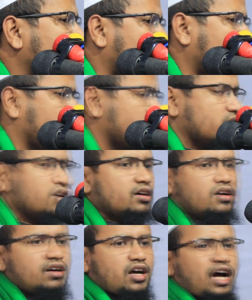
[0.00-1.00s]
গুণা
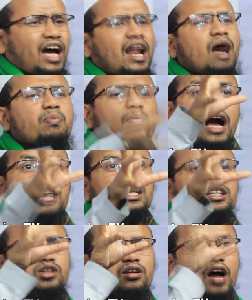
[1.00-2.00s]
খারাপ
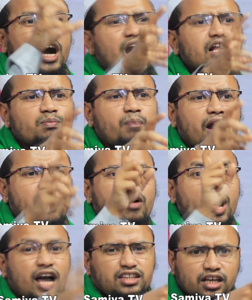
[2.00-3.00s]
কাজের জন্য হাত বাড়াও
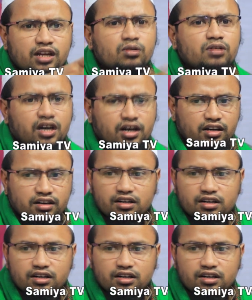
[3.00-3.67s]
হাতের গুণা